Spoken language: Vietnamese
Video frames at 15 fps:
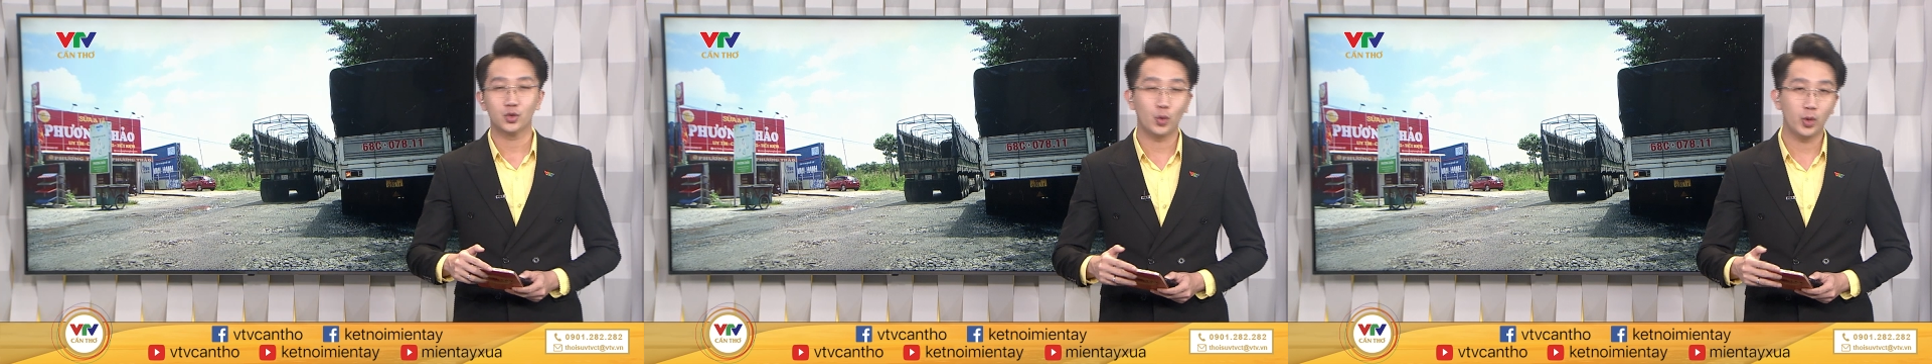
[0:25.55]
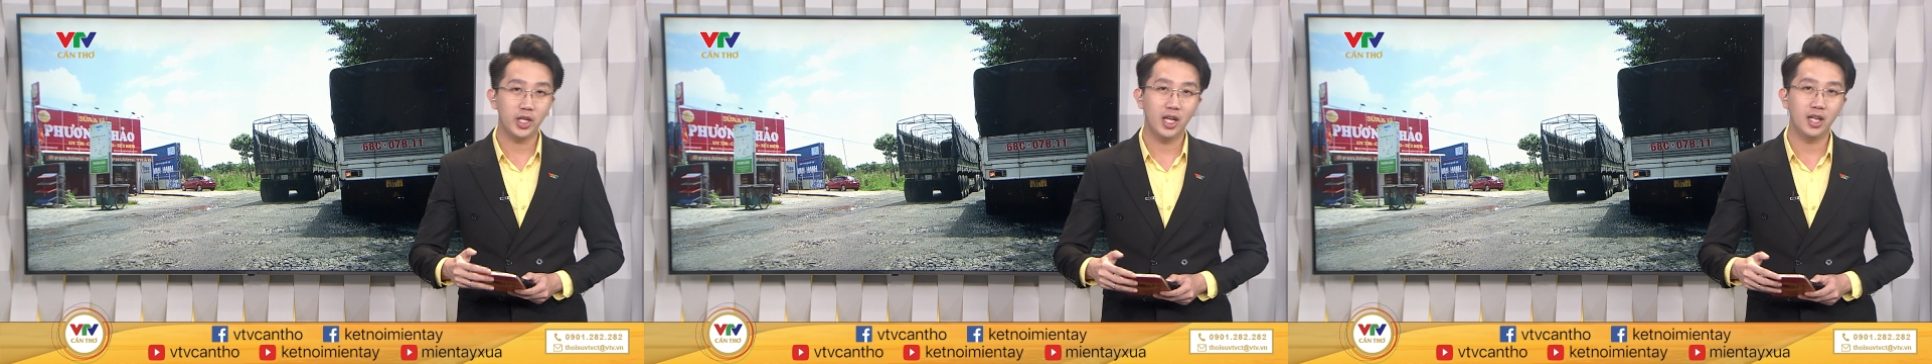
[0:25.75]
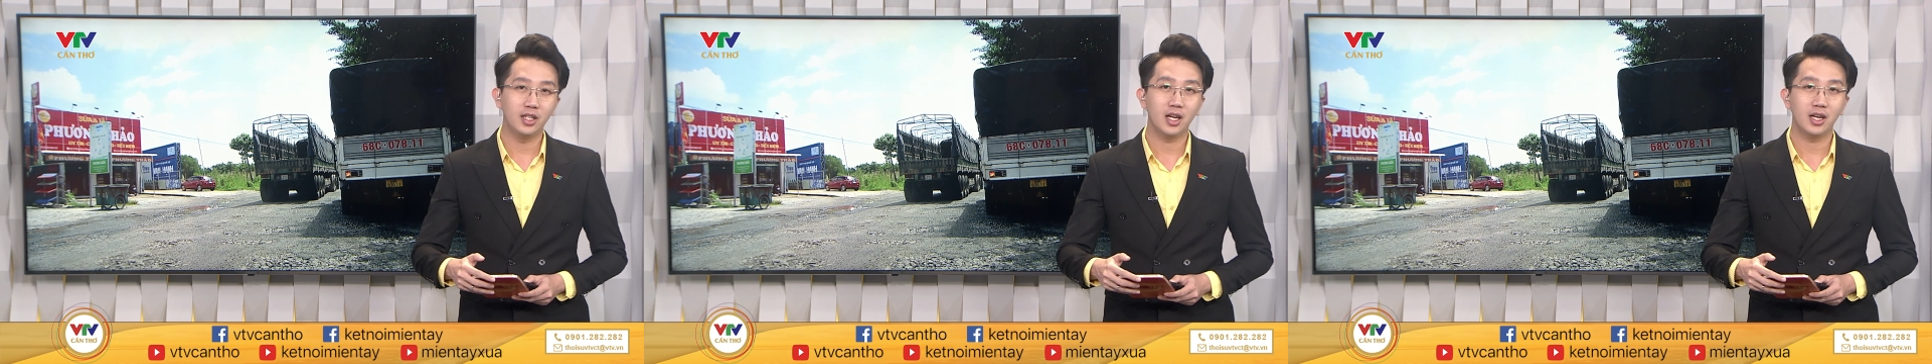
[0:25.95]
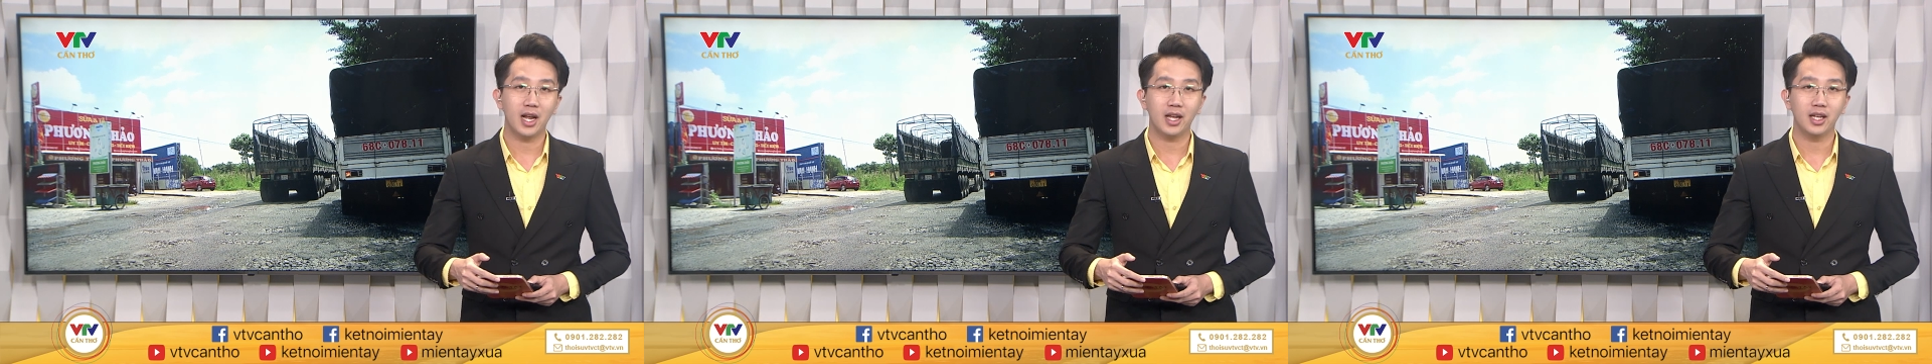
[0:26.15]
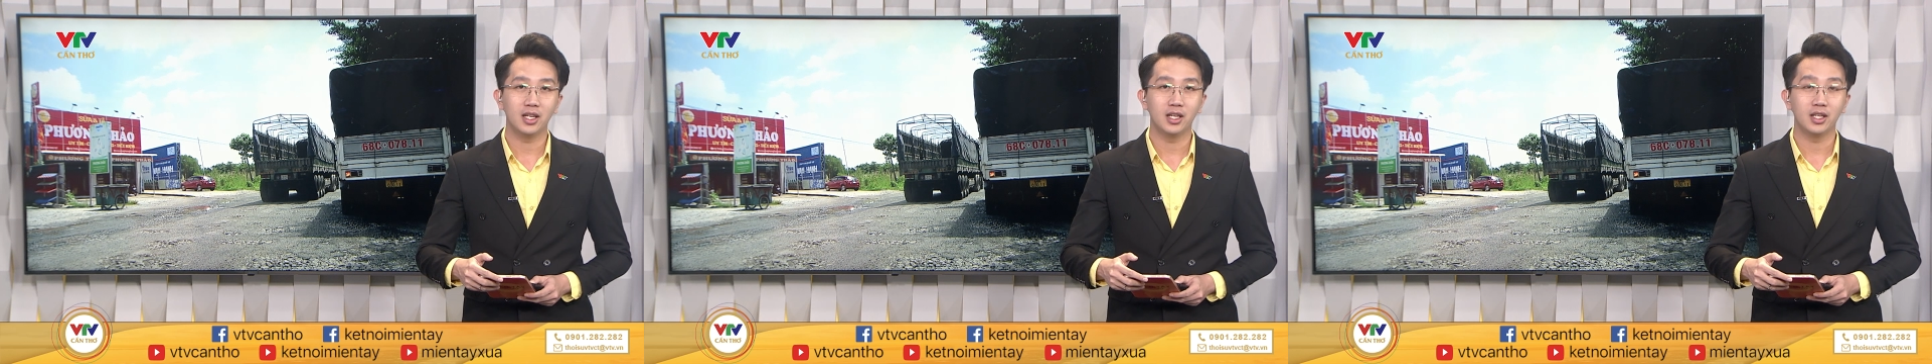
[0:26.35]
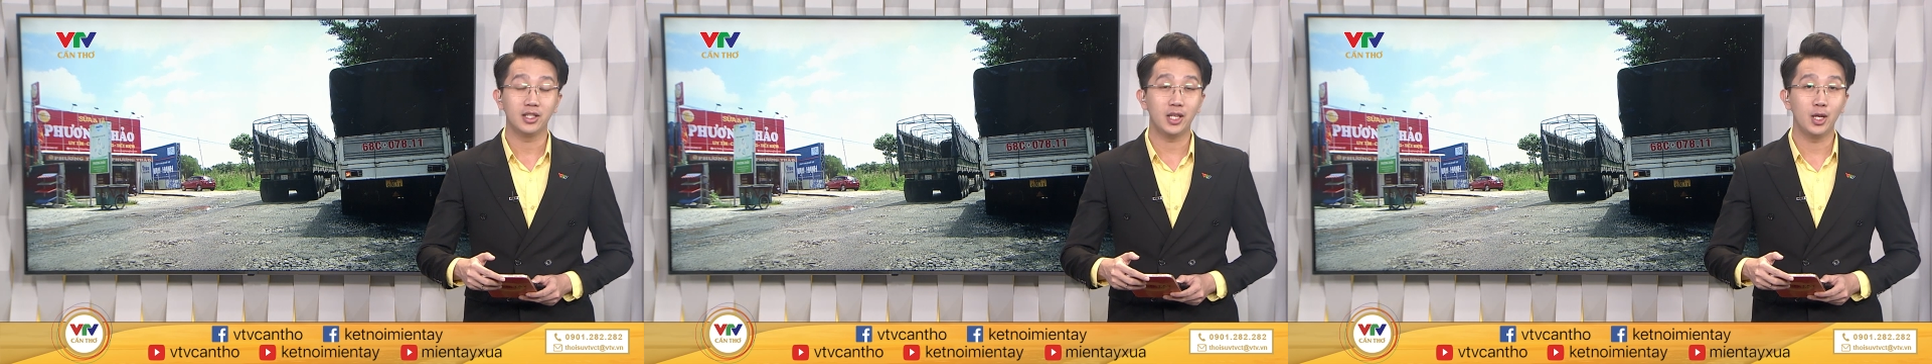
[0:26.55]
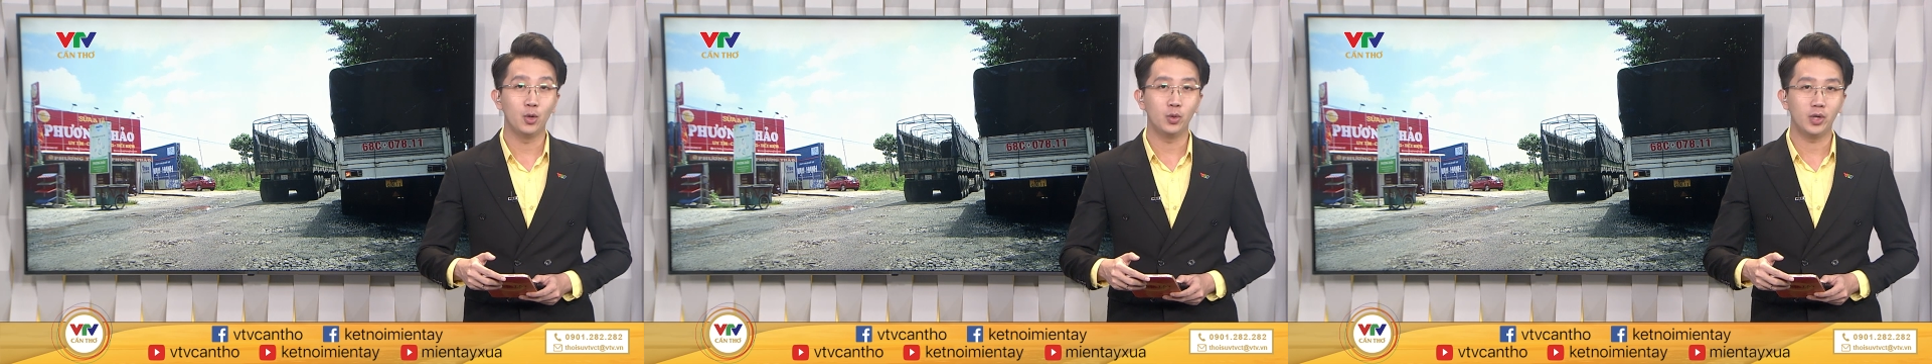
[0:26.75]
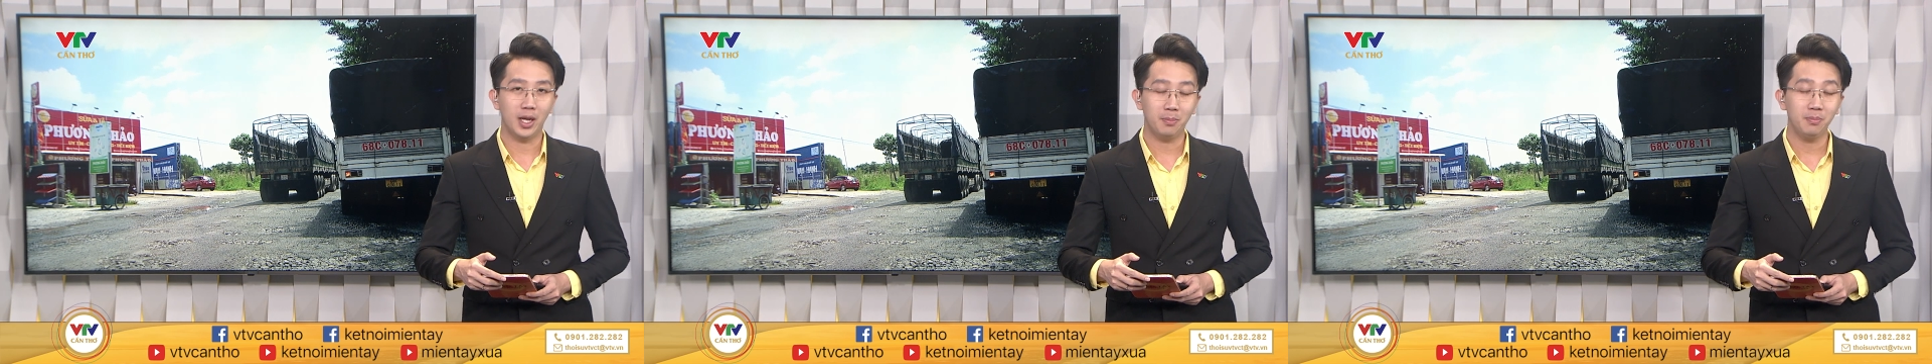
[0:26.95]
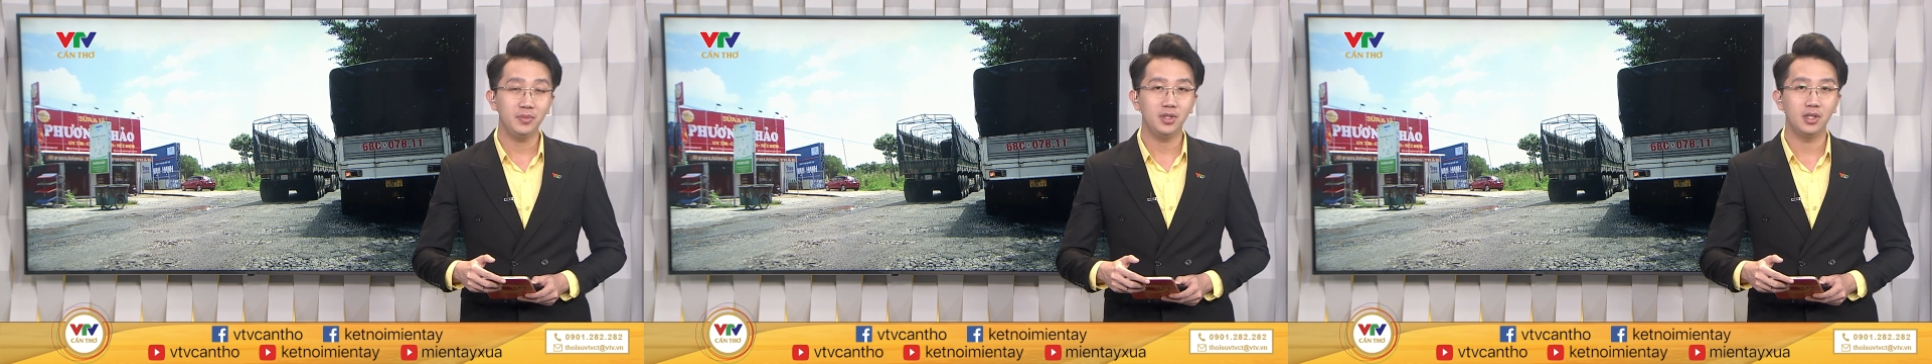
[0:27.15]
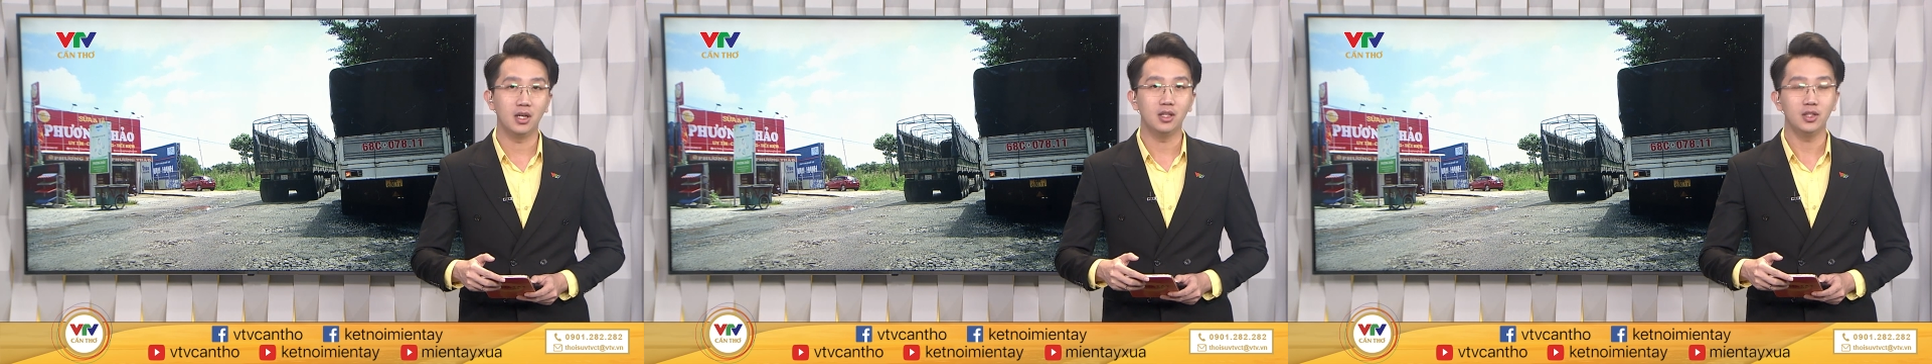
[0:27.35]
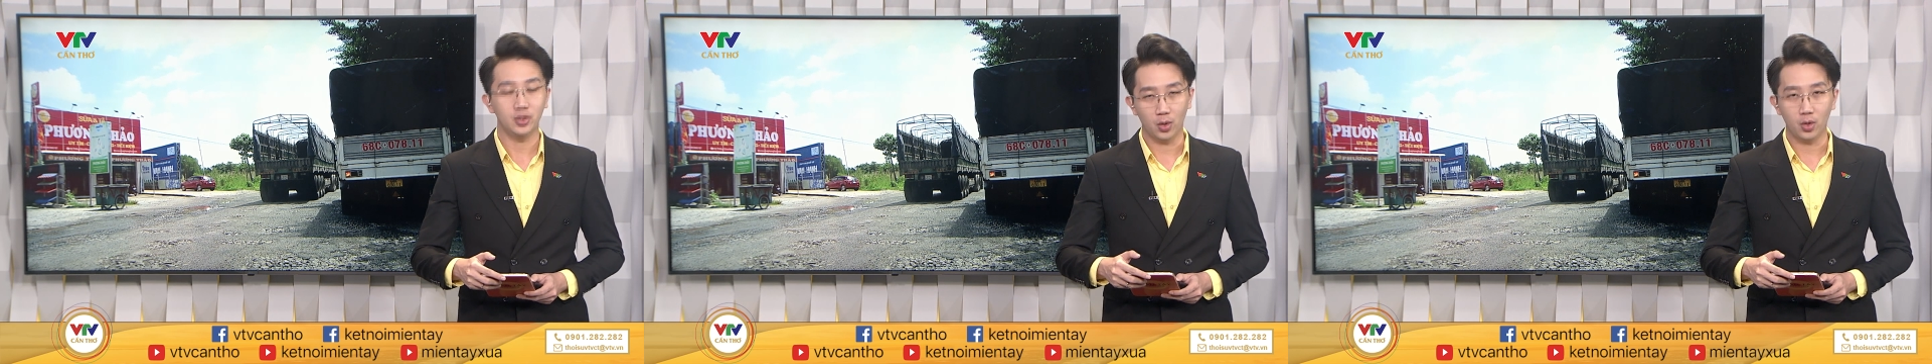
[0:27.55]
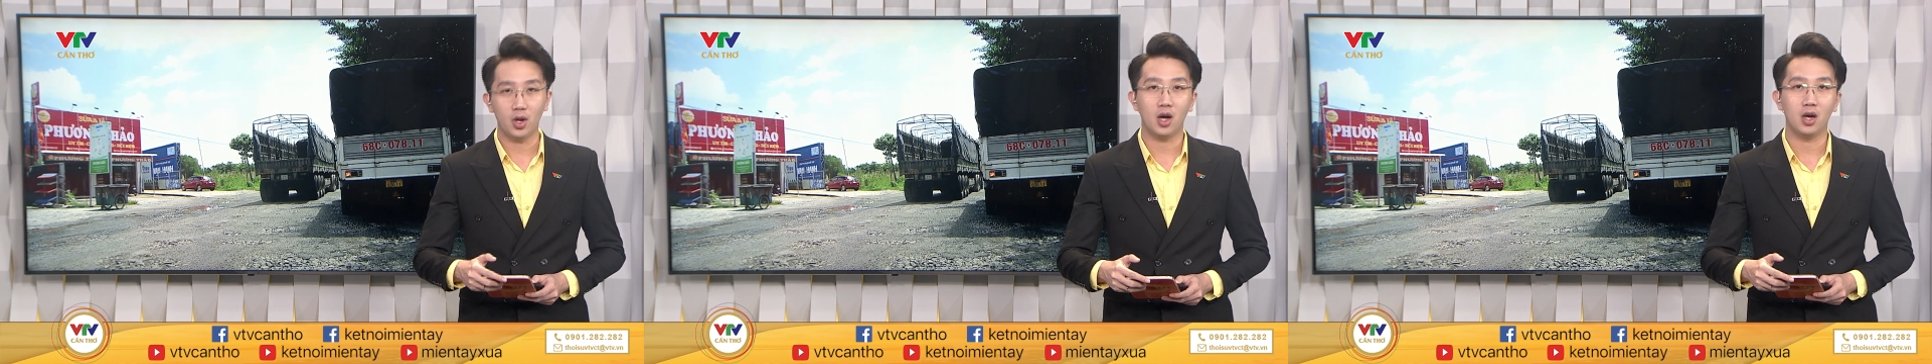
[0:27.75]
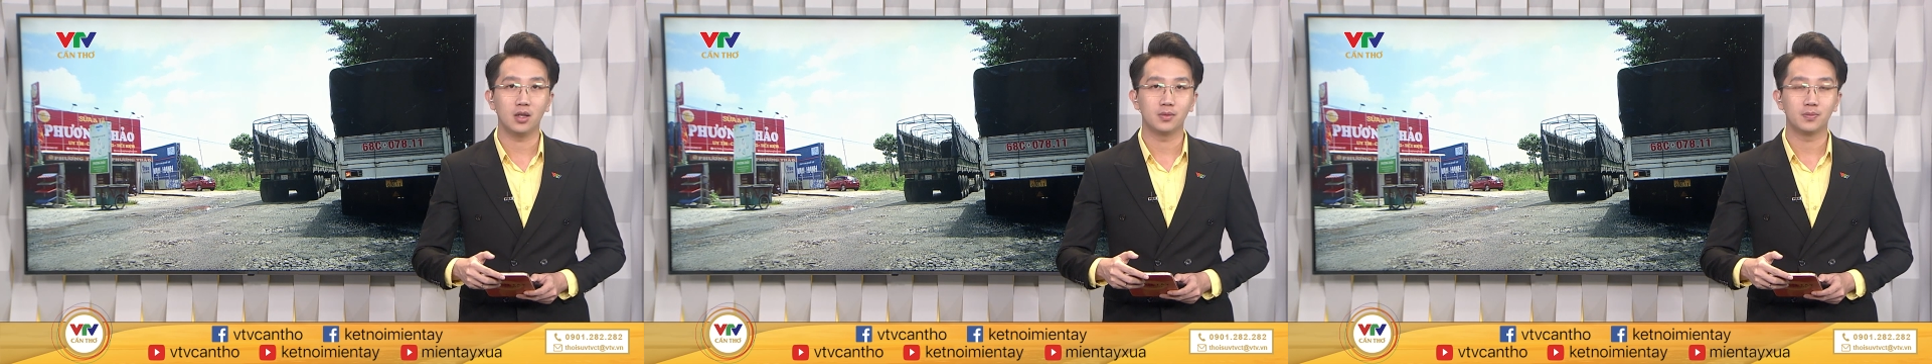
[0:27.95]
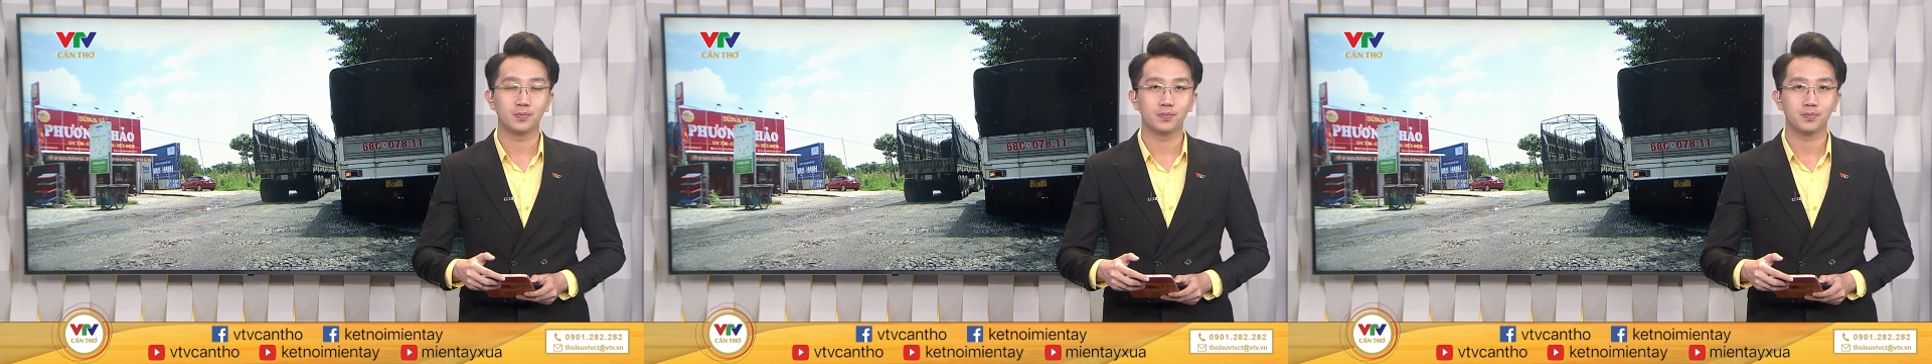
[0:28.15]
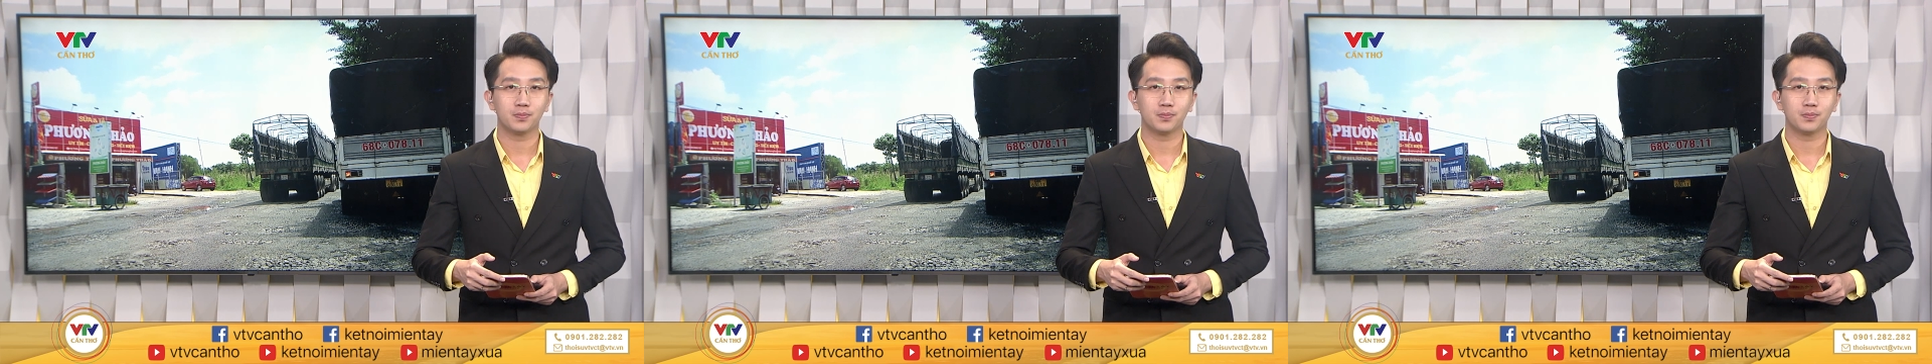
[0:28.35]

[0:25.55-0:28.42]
tuy nhiên nơi đây nhiều lắm những nỗi lo.